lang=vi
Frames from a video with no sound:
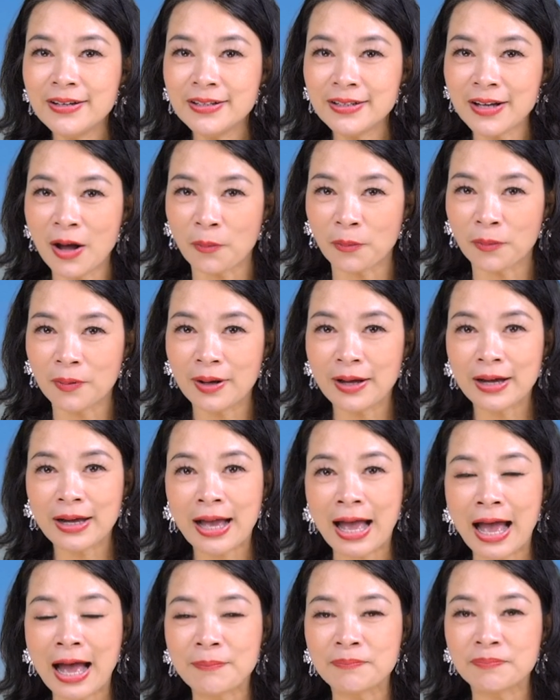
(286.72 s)
ngọc,
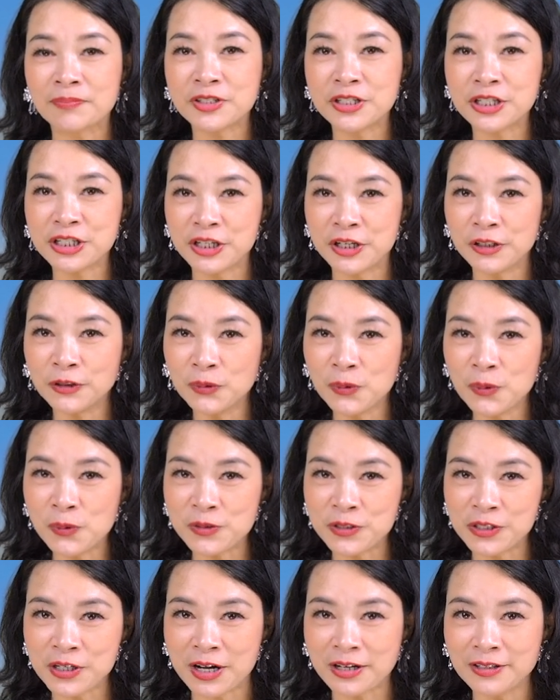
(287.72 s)
hàm chứa tu
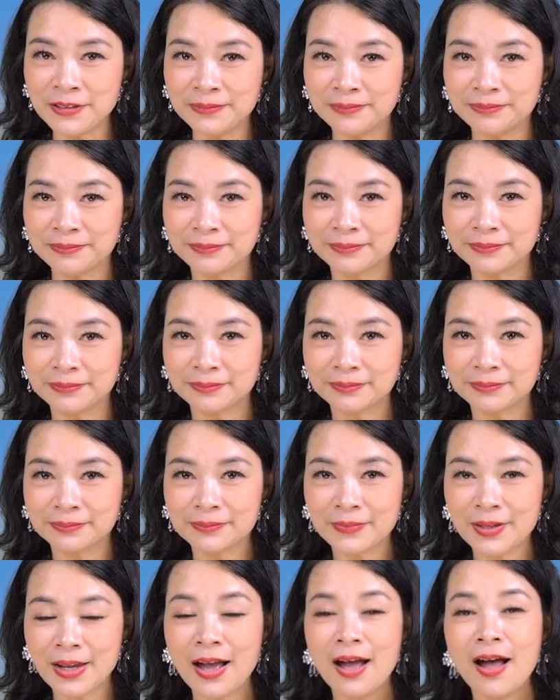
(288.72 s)
dưỡng.
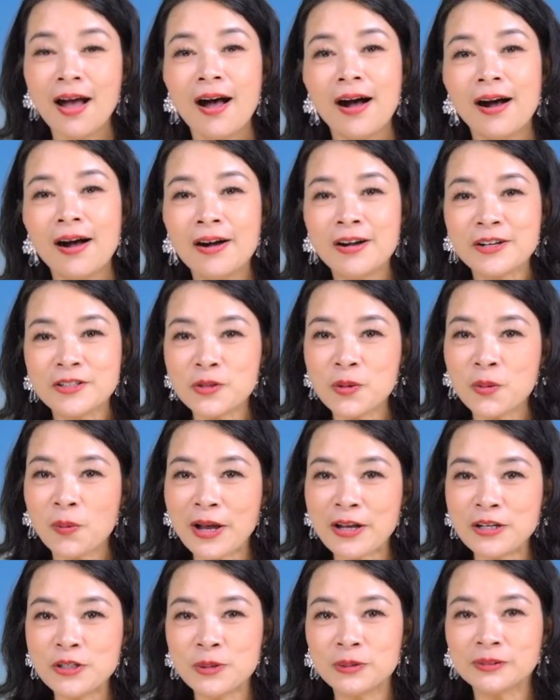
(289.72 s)
Ở xung
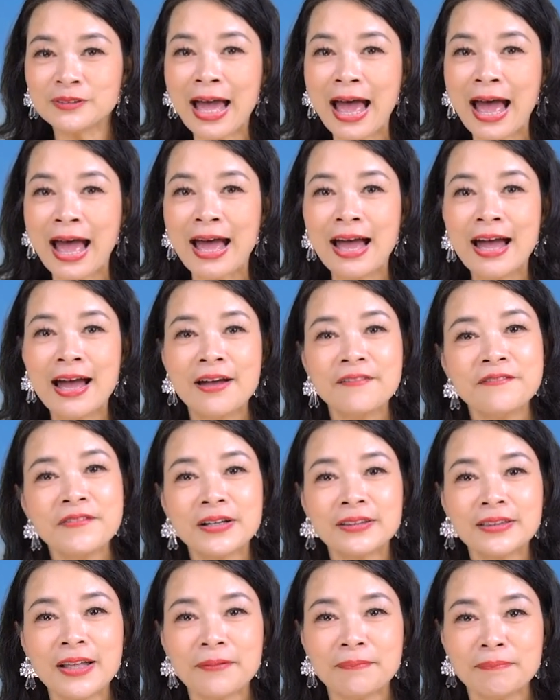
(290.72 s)
quanh chúng ta,
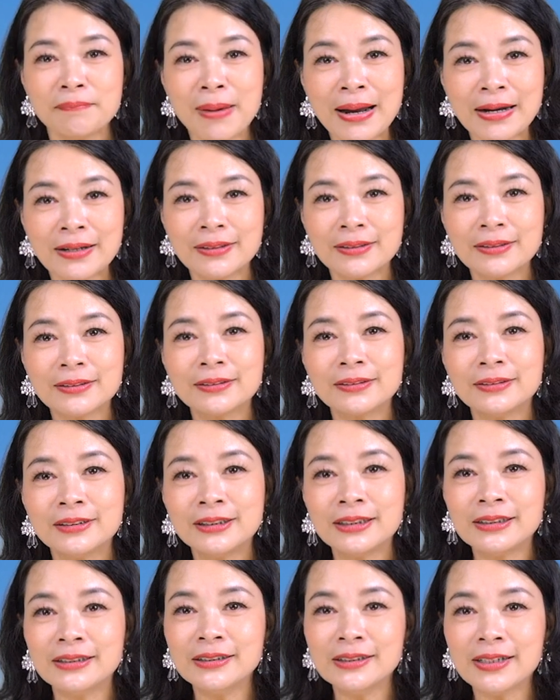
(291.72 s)
việc tật mắt,
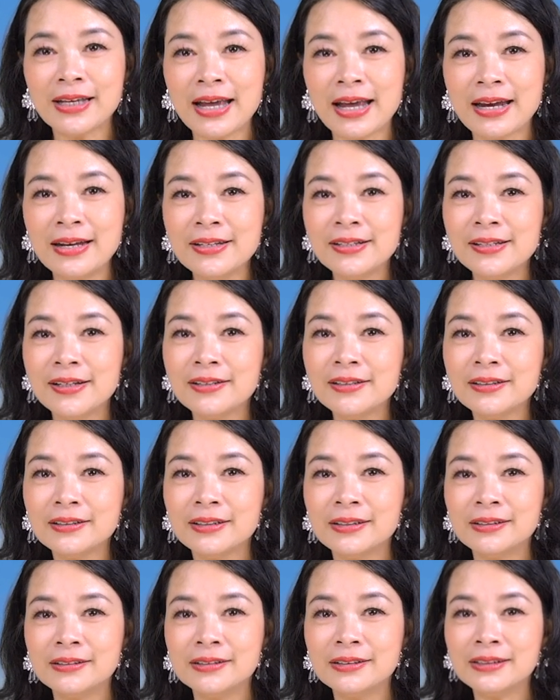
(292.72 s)
chứng kiến những
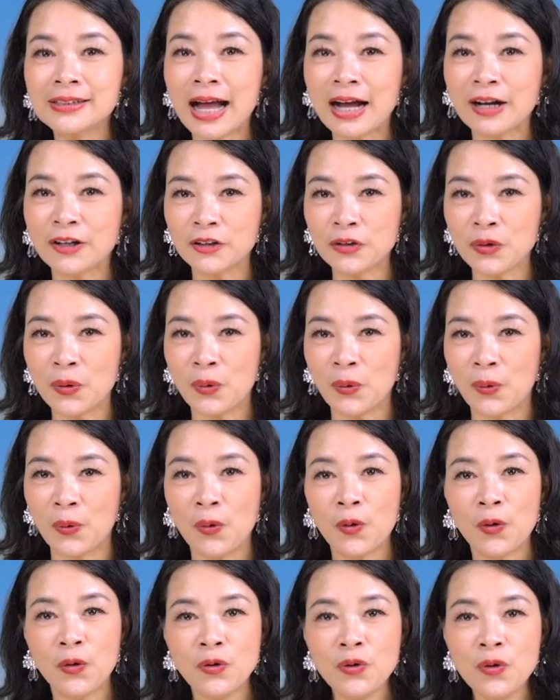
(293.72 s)
thứ khạc nhổ
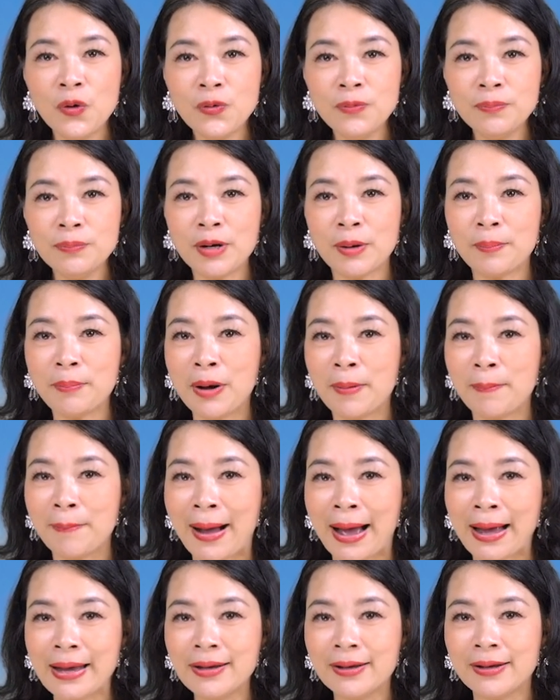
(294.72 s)
nôn mửa bừa
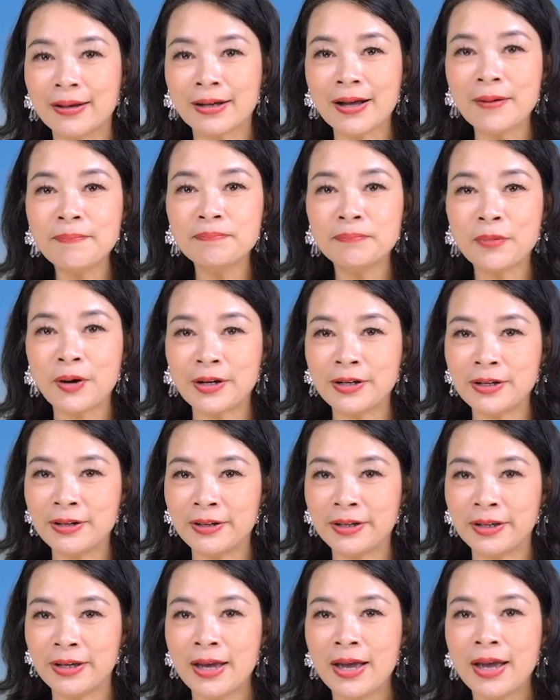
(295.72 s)
bãi ở khắp mọi
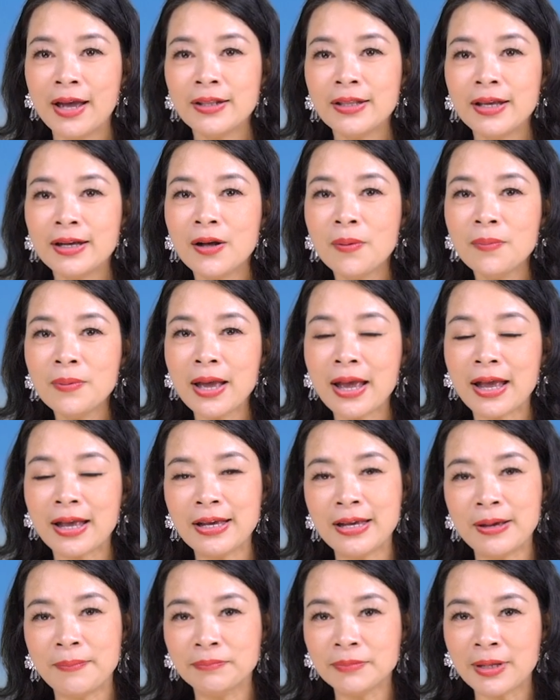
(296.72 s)
nơi thì không hề
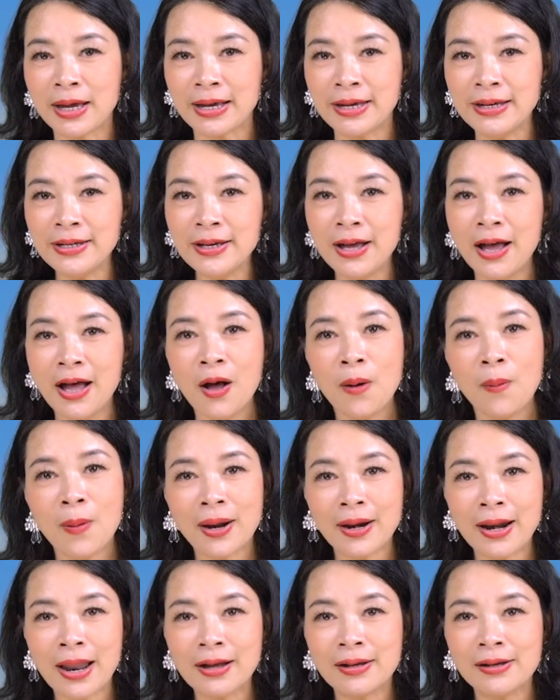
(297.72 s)
hiếm thấy, hoặc
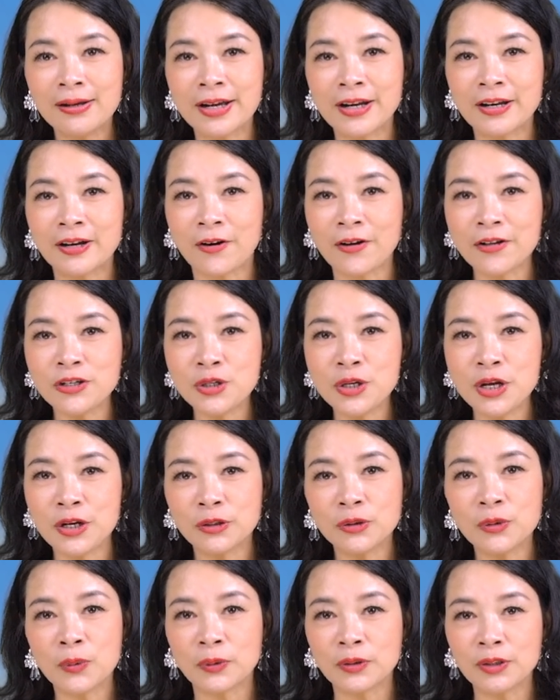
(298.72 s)
là người nói chuyện
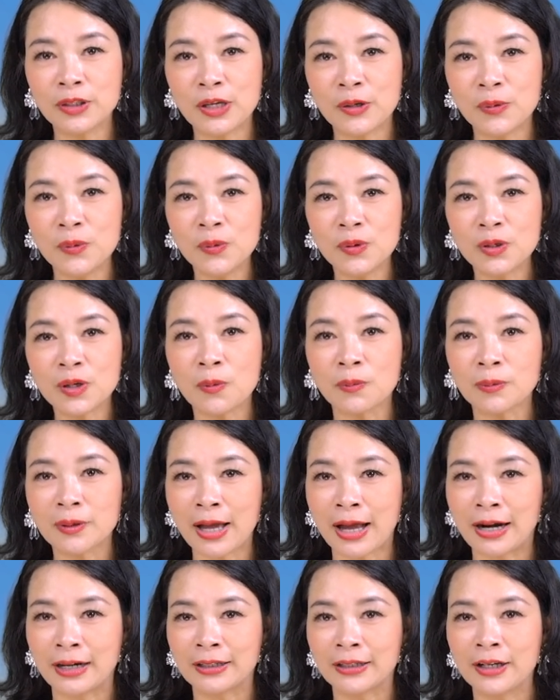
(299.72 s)
tục tiễu, cộc
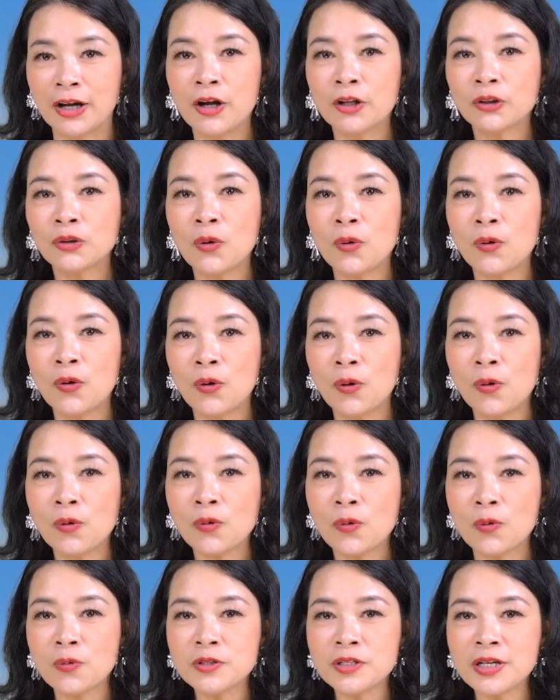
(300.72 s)
cằn, thô lỗ
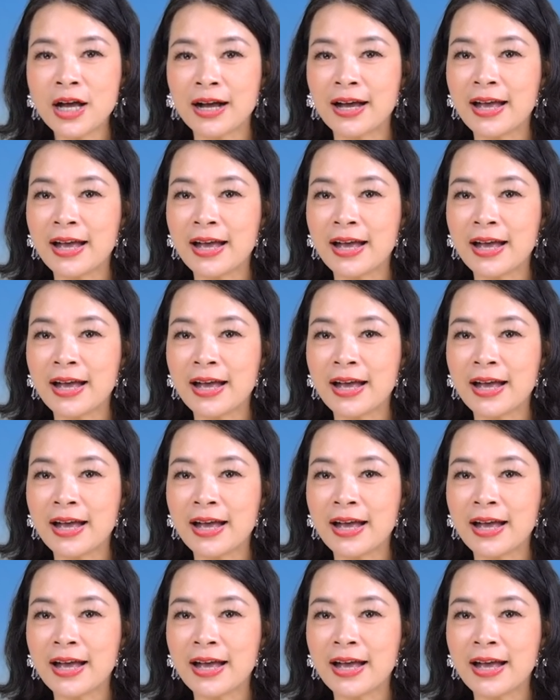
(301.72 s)
cũng chẳng